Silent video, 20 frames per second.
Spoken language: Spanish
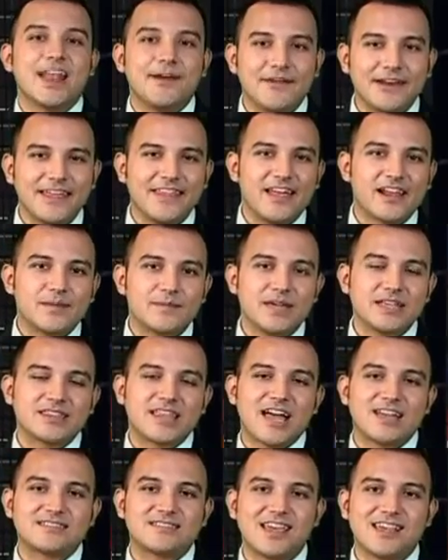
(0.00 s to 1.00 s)
en Avenida
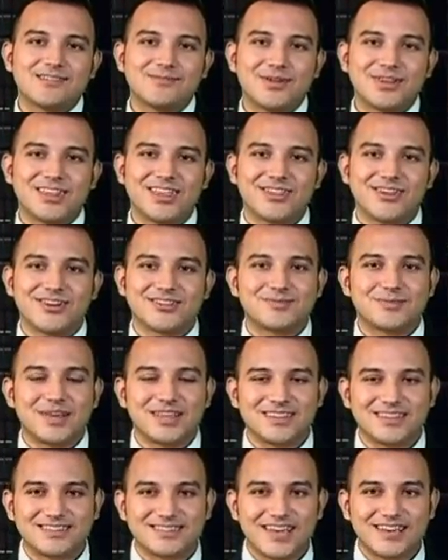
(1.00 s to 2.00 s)
Ermita,
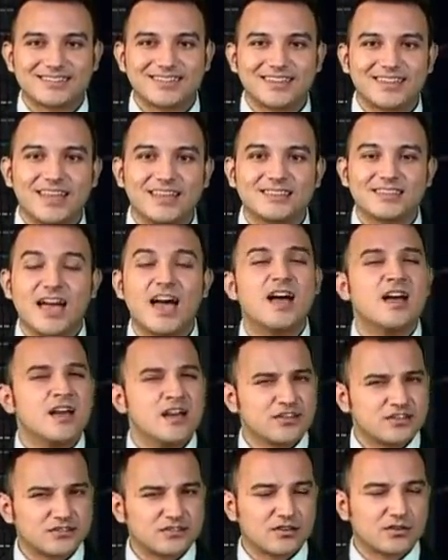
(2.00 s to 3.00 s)
622-2670.
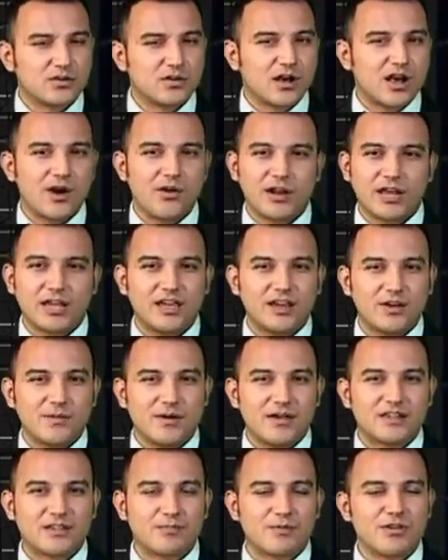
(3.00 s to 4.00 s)
Yo soy Julio Jauregui y no
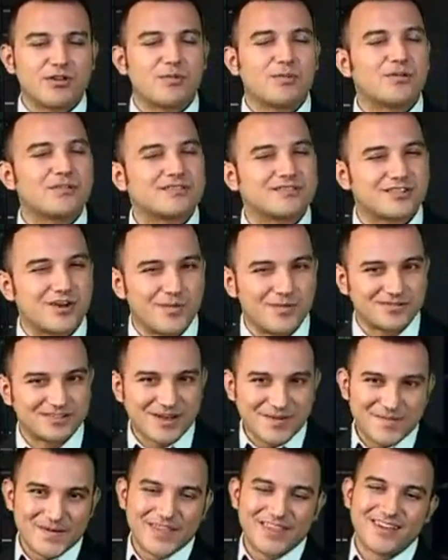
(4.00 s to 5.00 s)
me despido, pues como
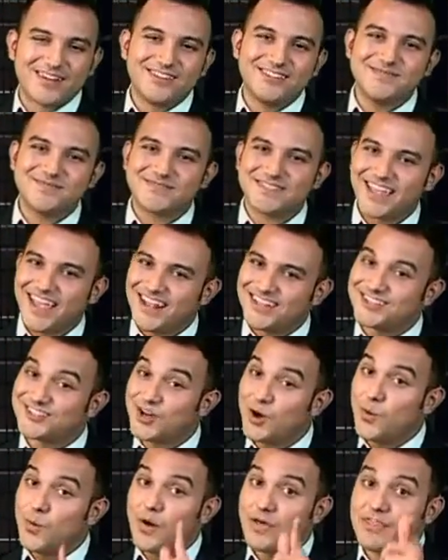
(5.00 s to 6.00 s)
siempre digo, el
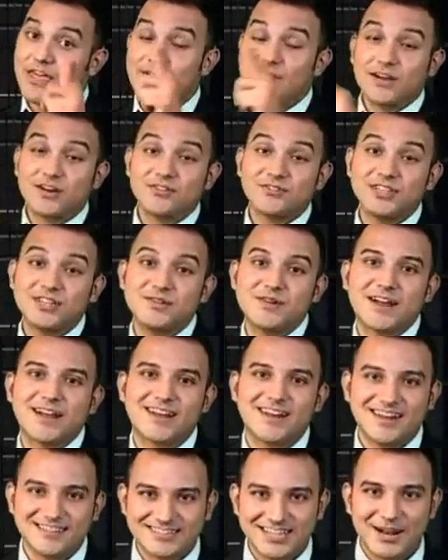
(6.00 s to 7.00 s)
show debe continuar.
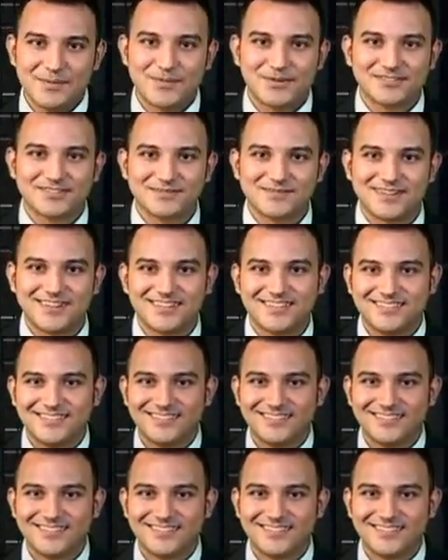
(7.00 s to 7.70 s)
Hasta la próxima.